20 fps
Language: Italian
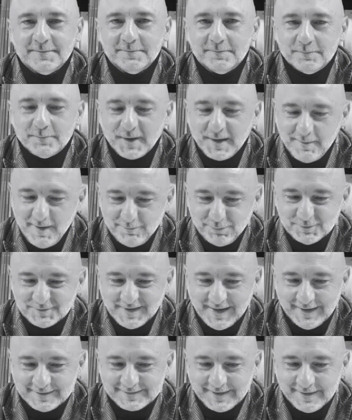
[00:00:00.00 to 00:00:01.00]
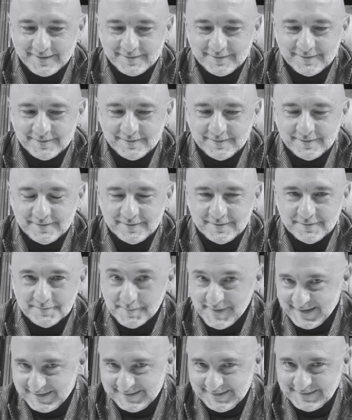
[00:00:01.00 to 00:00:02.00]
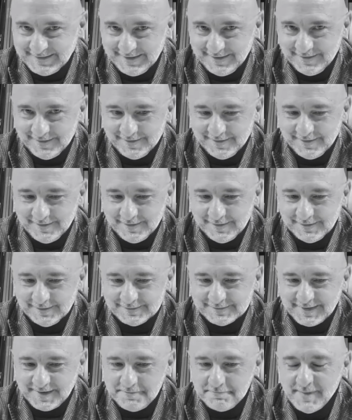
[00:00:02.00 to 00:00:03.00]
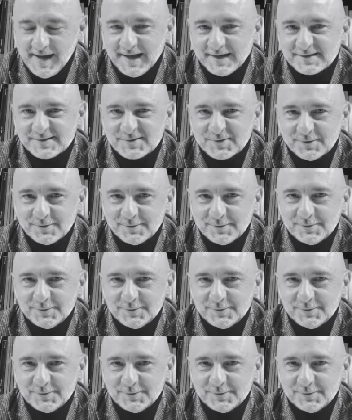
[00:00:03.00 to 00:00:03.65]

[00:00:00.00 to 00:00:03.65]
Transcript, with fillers: Prima puntata. Martedì 3 marzo.